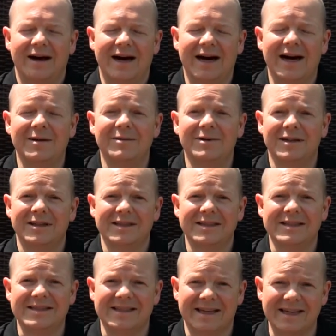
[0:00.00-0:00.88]
Aber
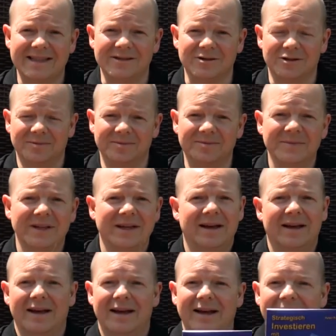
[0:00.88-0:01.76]
sei es drum.
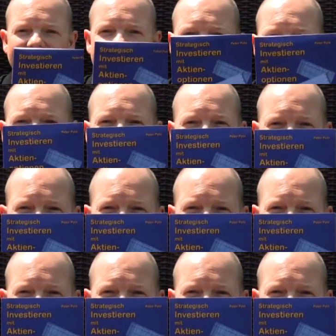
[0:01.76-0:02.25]
Jetzt geht es